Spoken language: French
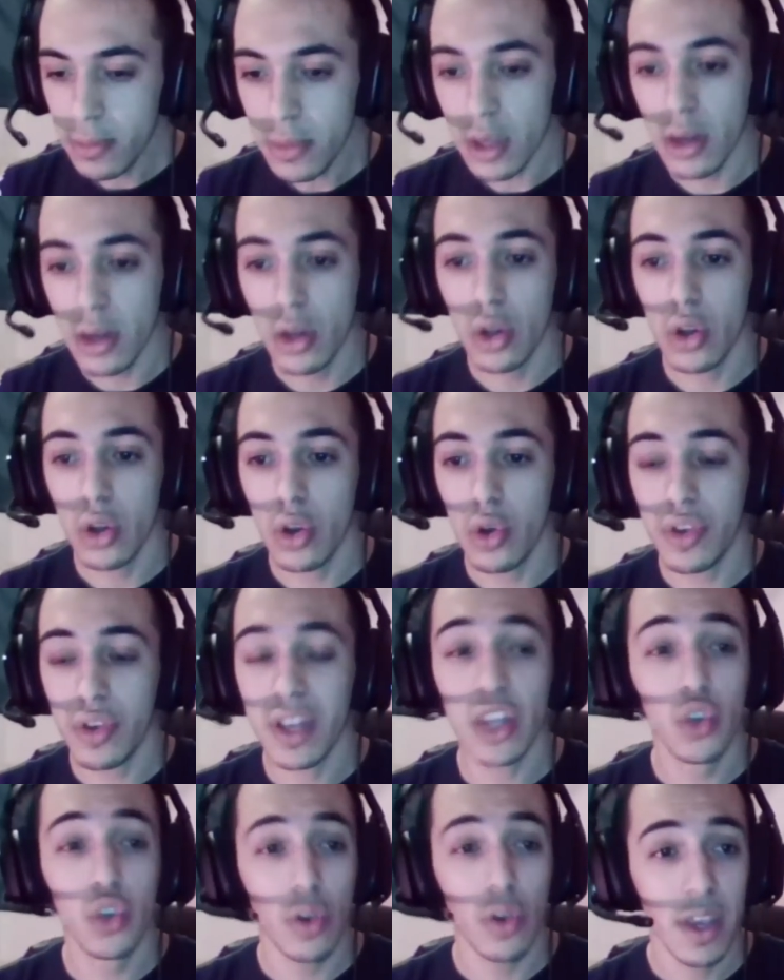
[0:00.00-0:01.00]
euh, le
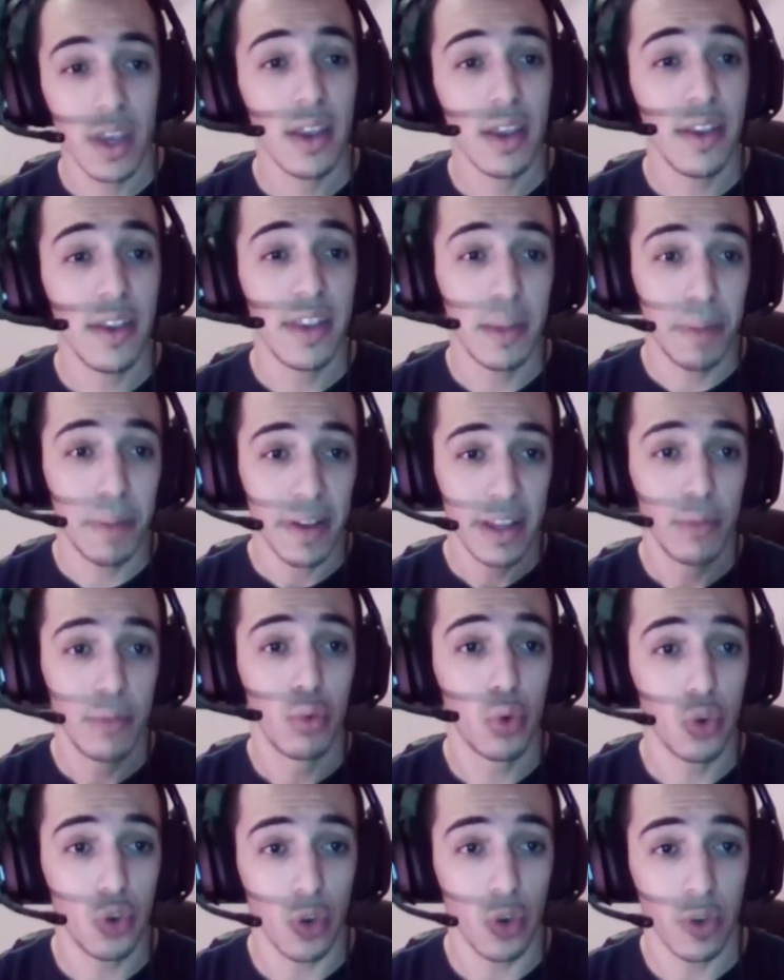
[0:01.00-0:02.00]
7 janvier, il s'est passé
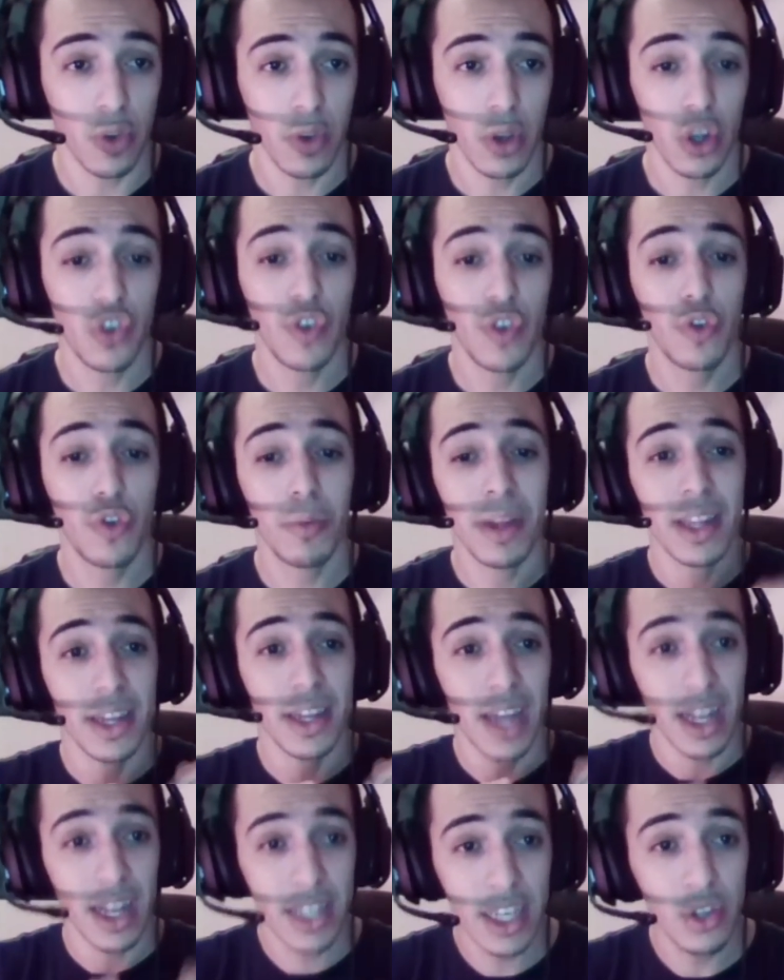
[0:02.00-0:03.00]
beaucoup de choses. Je vais vous mettre un
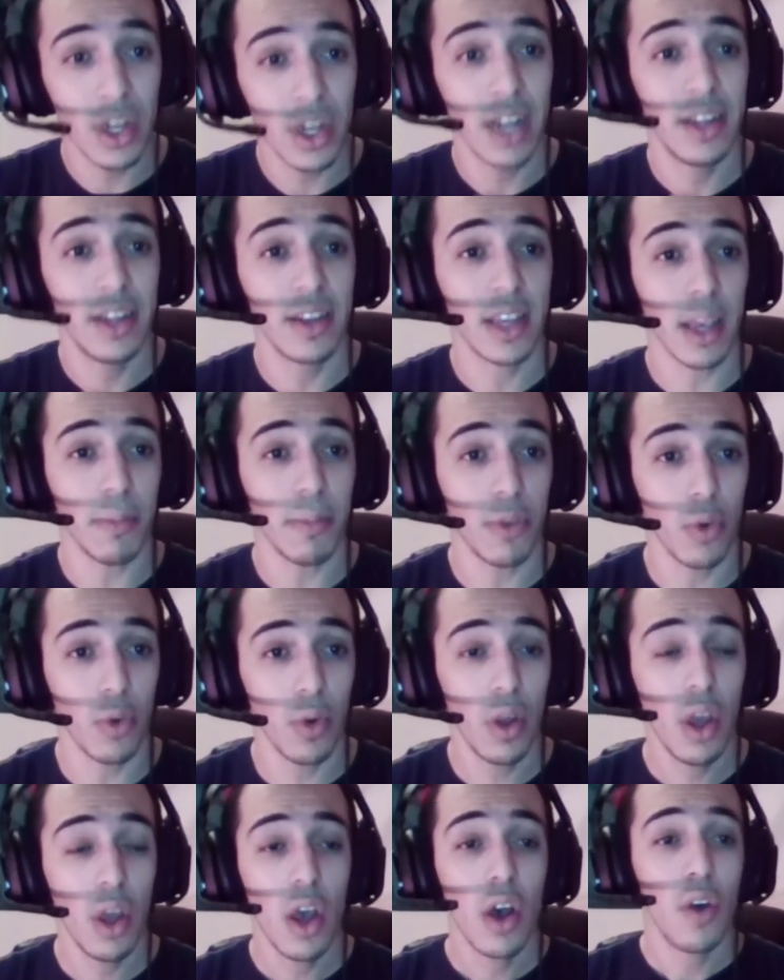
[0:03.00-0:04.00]
article dans la description.
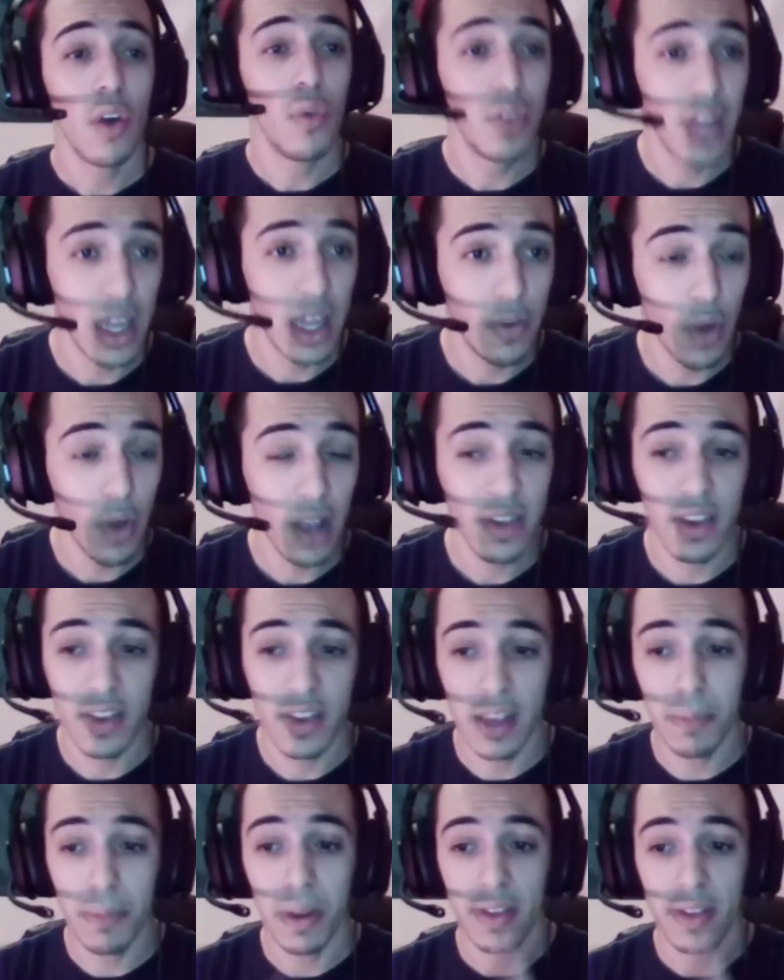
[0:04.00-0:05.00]
Vous allez voir ce qui
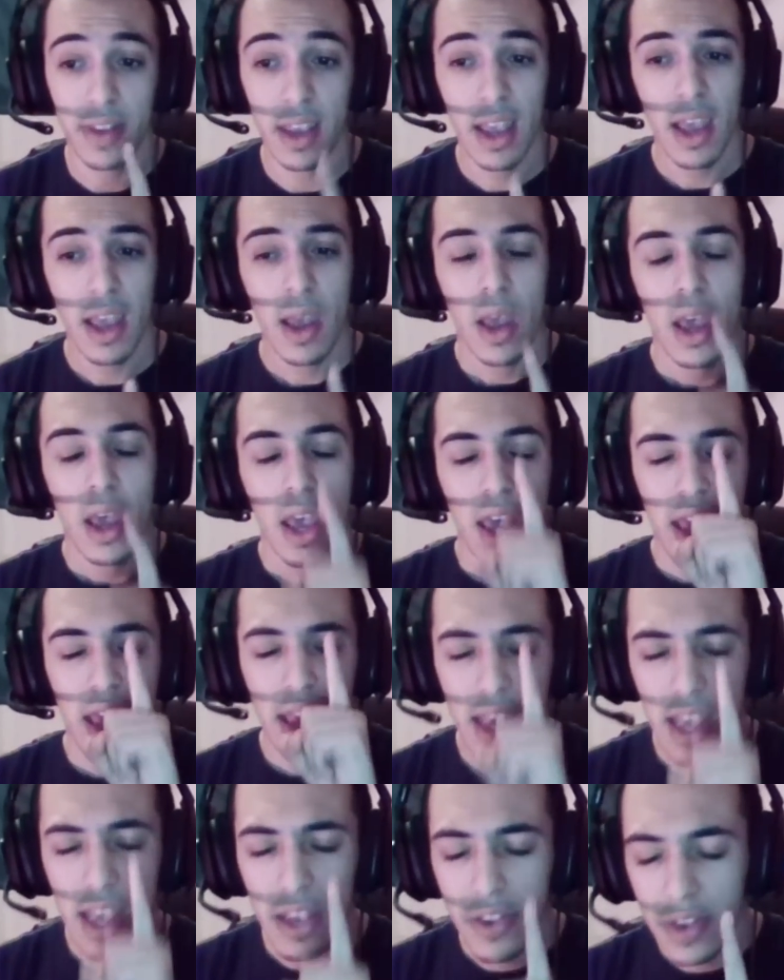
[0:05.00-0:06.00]
s'est passé.
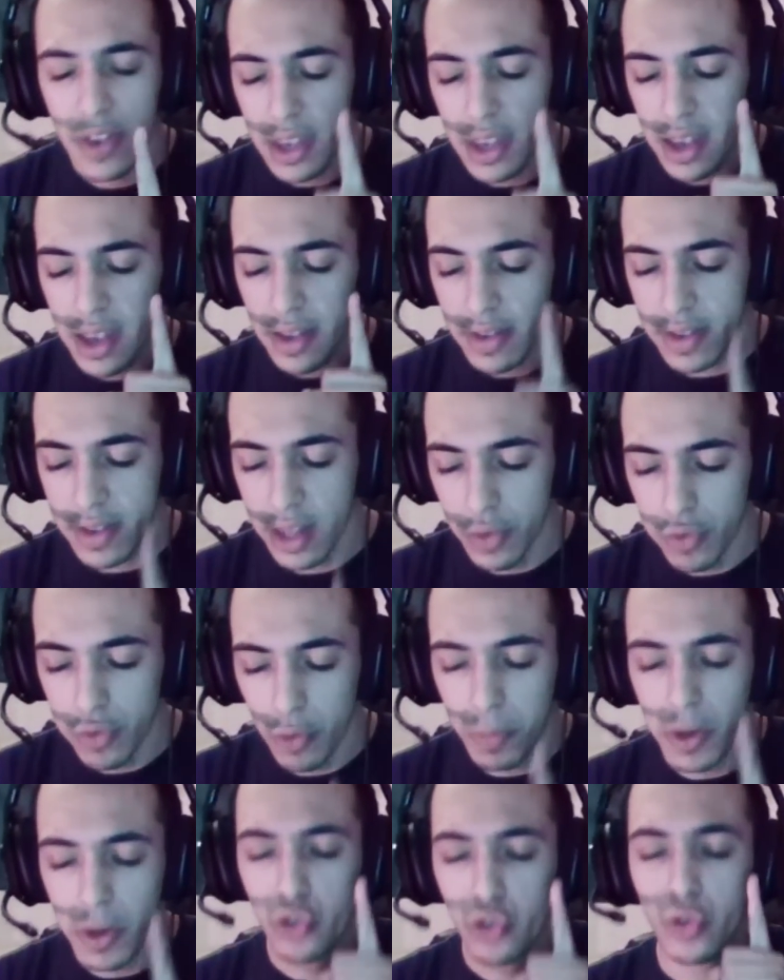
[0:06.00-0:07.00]
Essayez, s'il vous
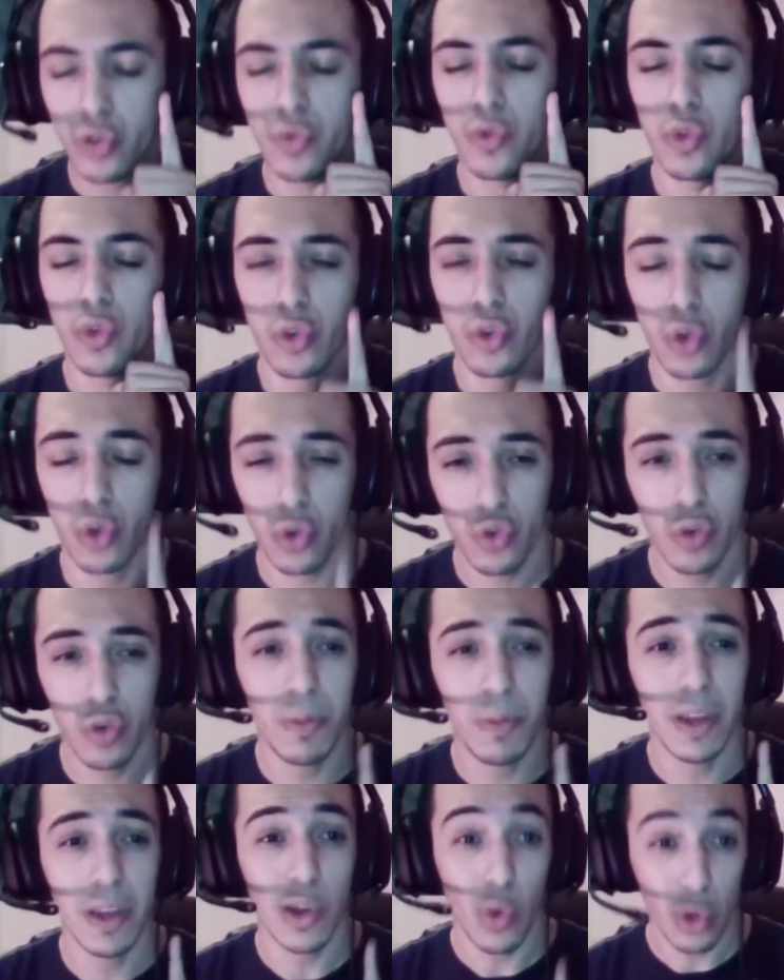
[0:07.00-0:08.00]
plaît, je vous en
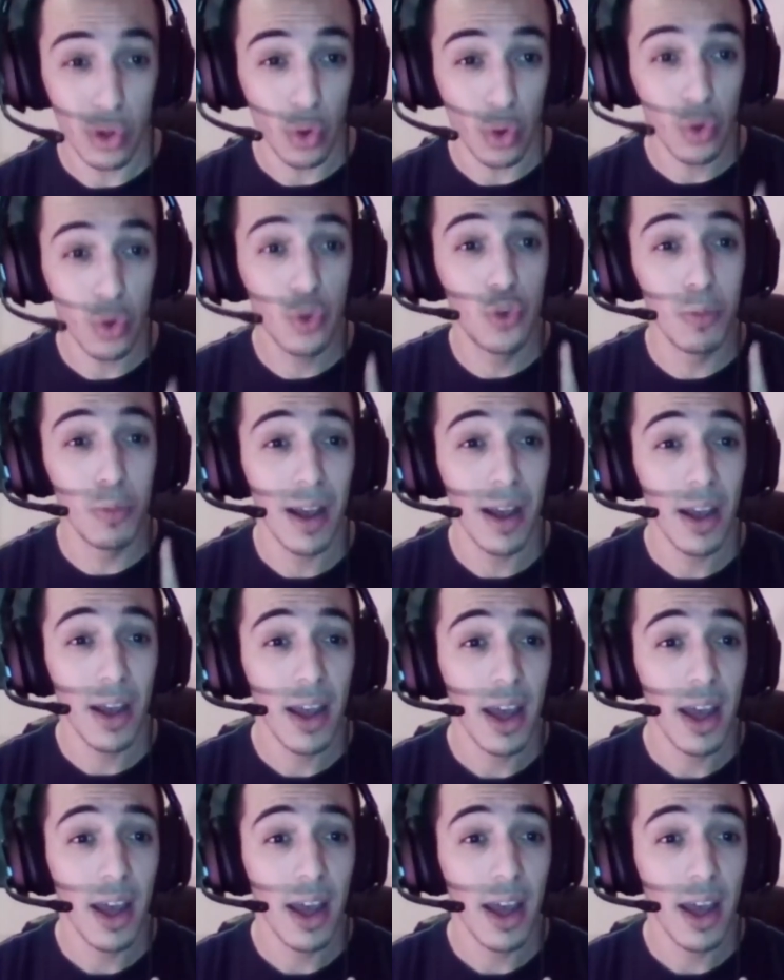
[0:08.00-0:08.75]
supplie, autant qu'humain,